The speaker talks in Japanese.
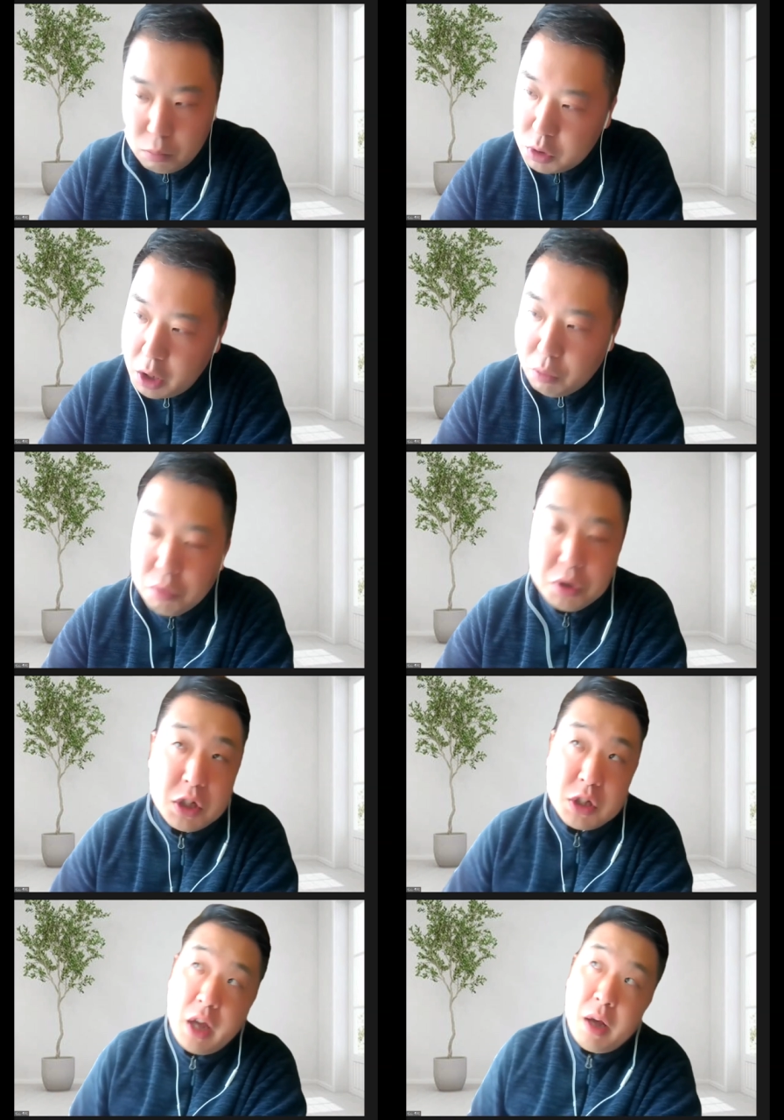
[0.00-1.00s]
全国です
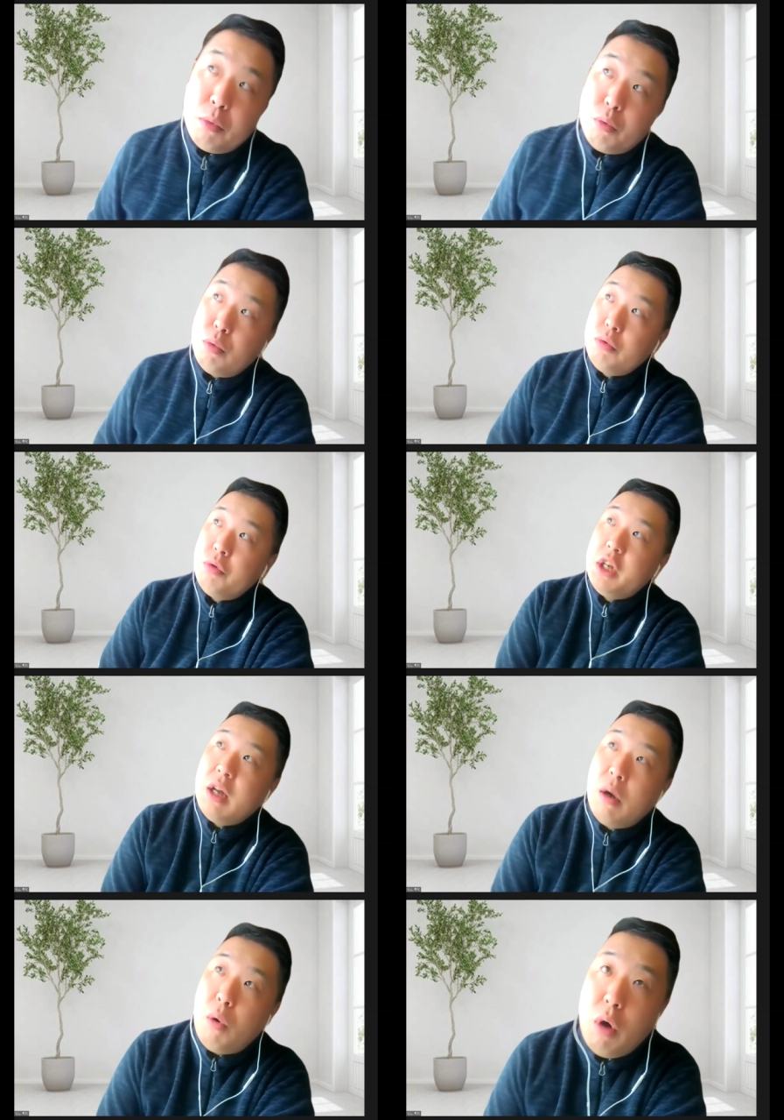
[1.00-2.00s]
ね、もう本当に
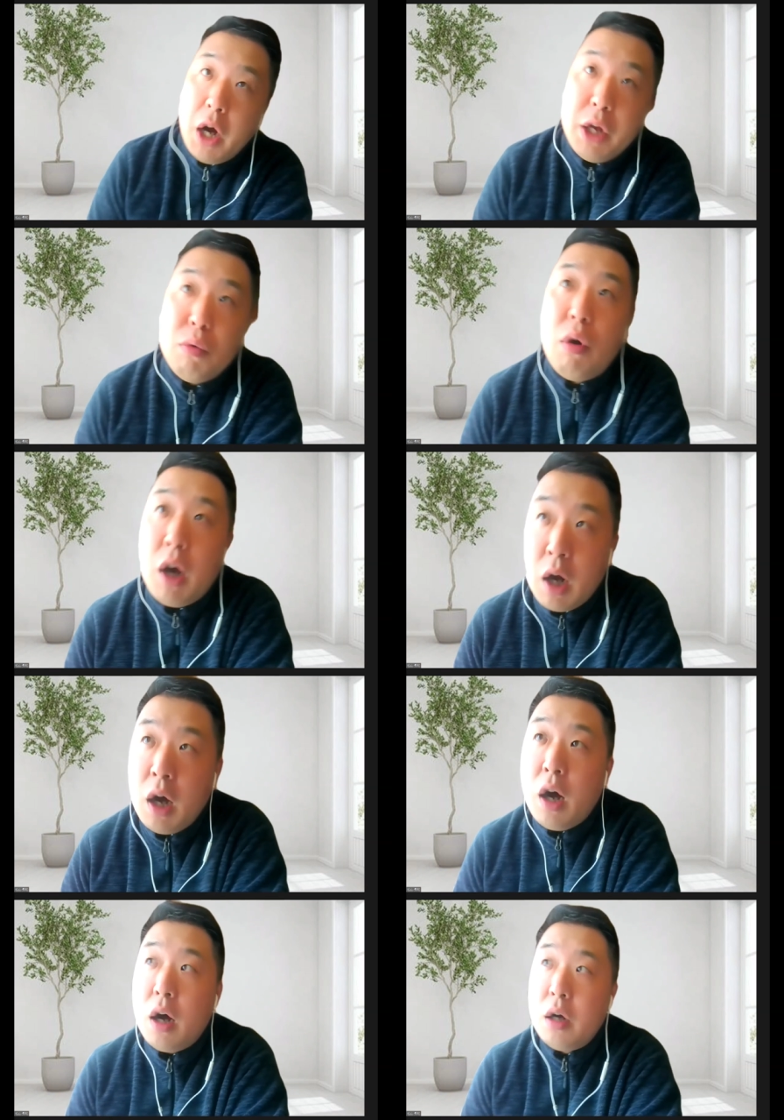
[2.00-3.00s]
北北海道から、
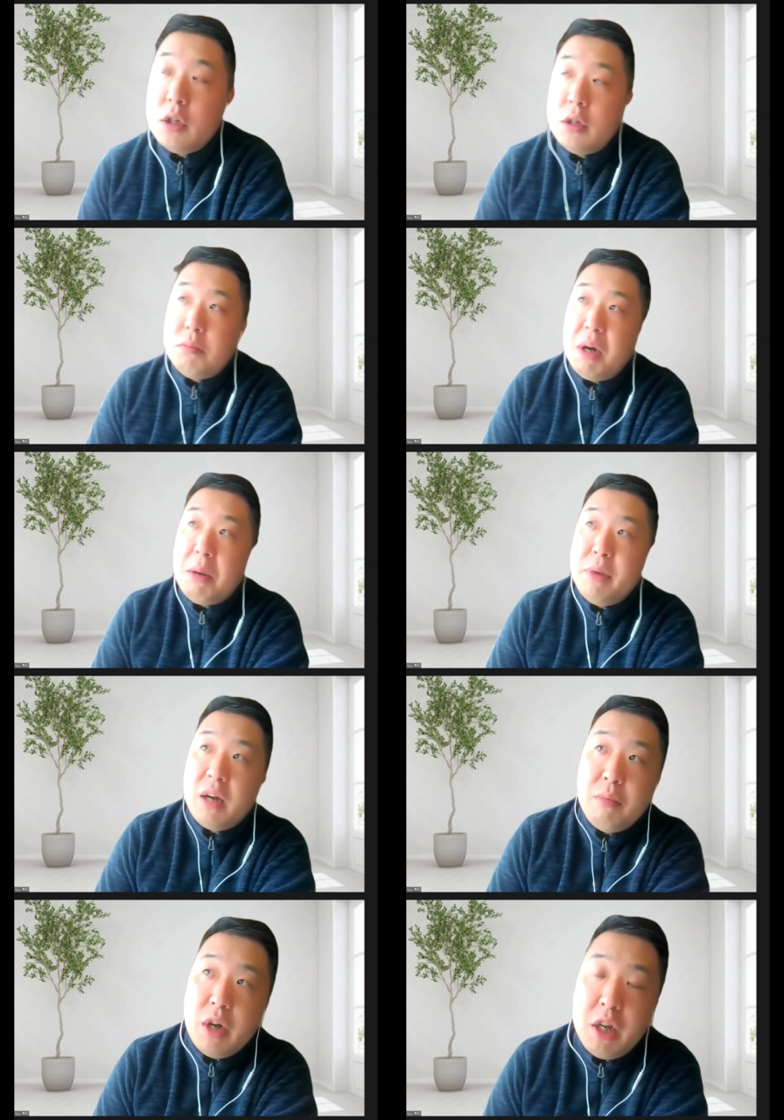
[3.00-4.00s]
まあ、
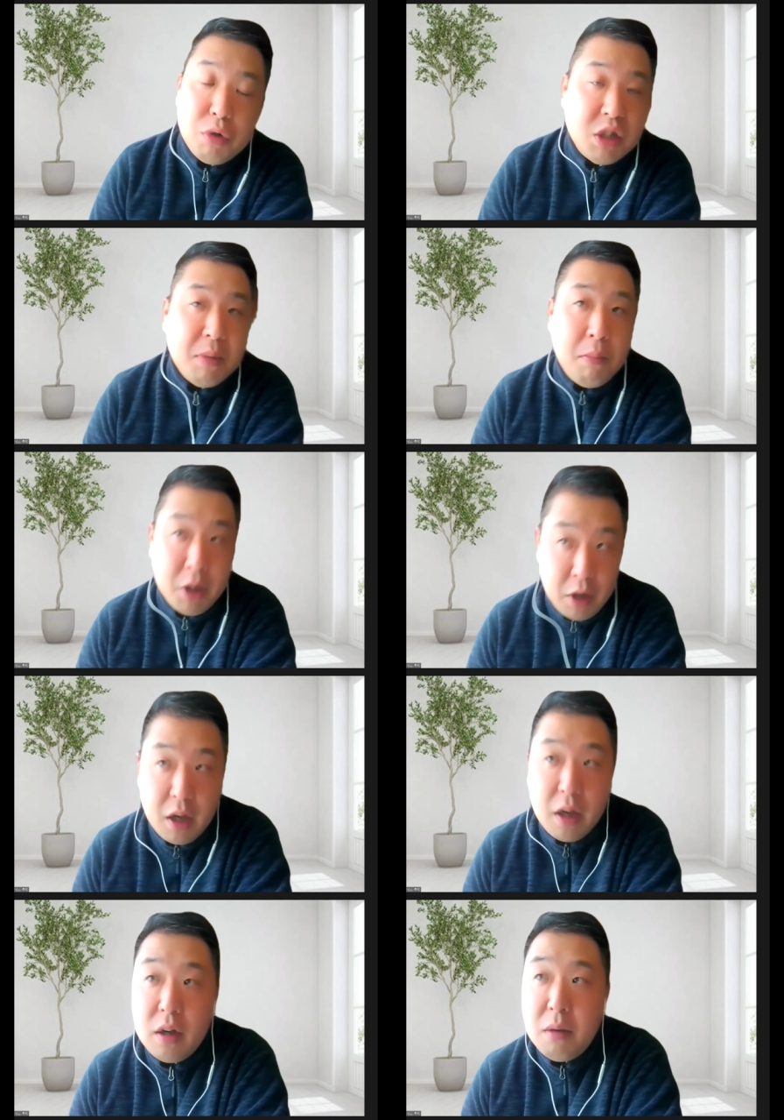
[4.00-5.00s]
南は広島まで、
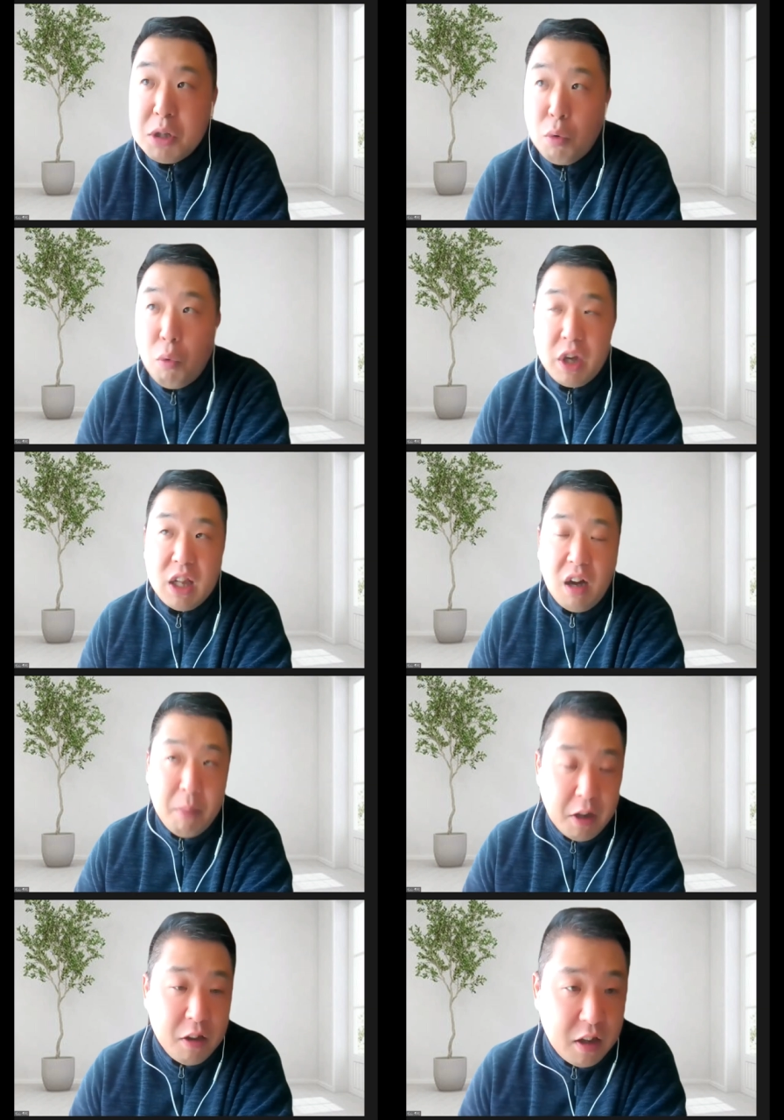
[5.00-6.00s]
まあ、そこ沖縄ま
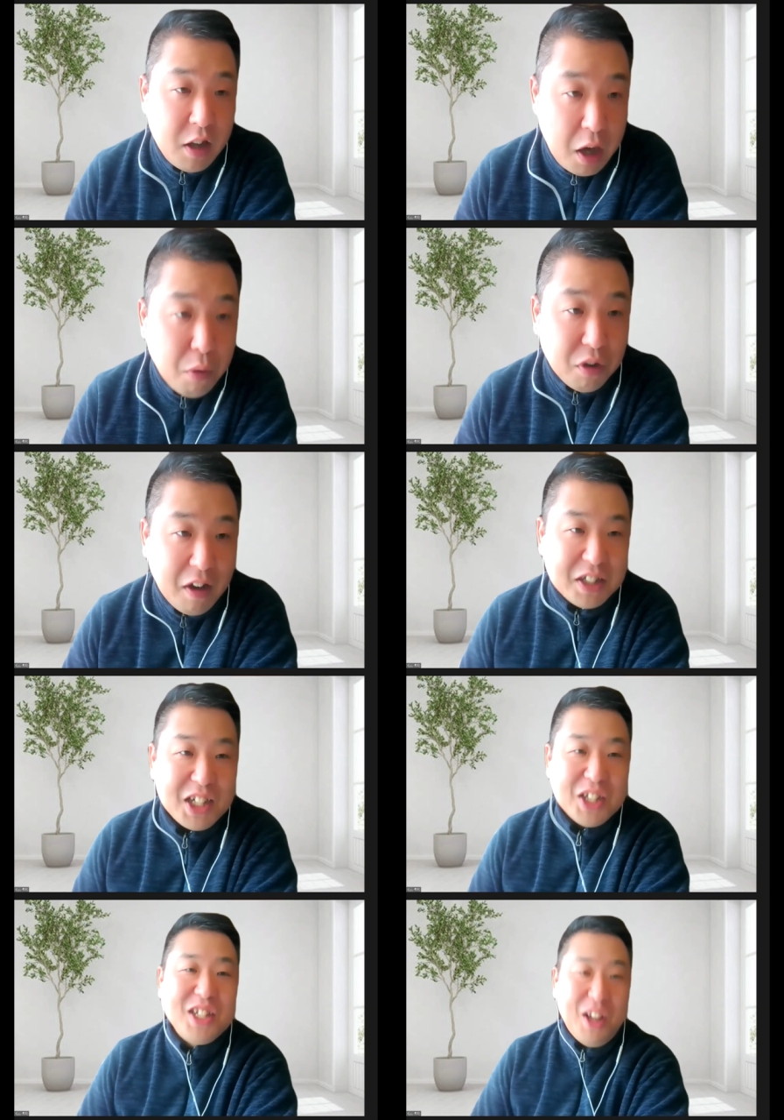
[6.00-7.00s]
でって言えよって感じな
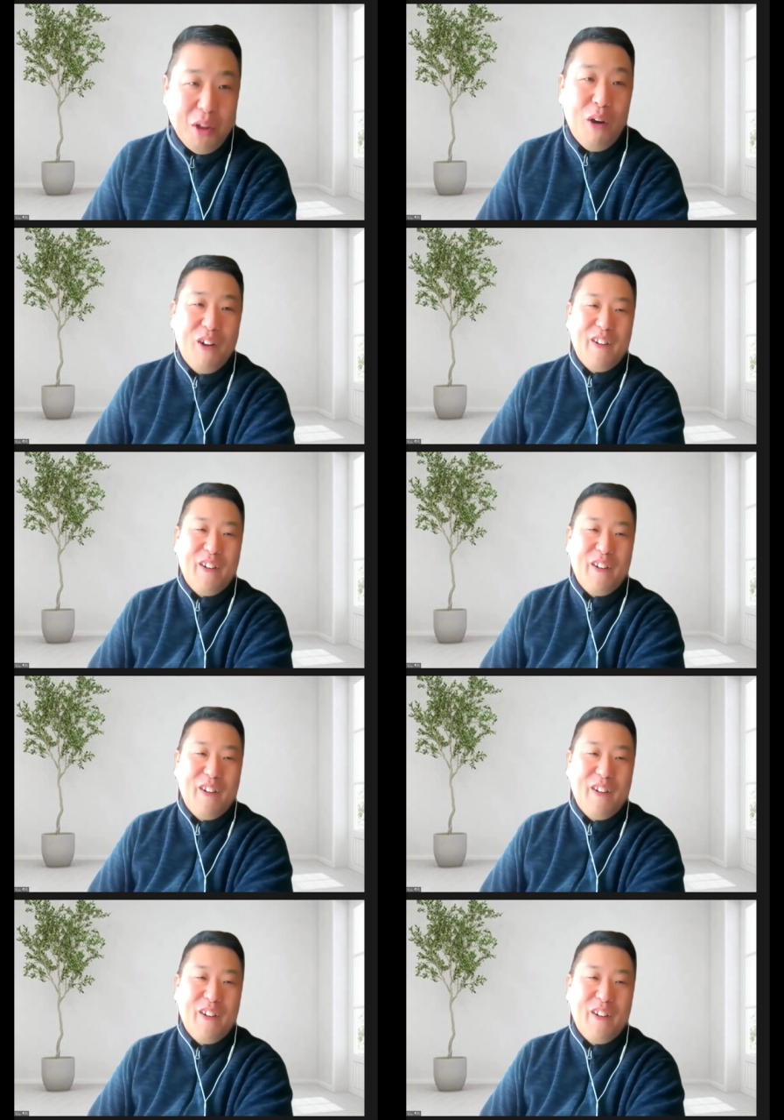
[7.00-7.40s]
んですけど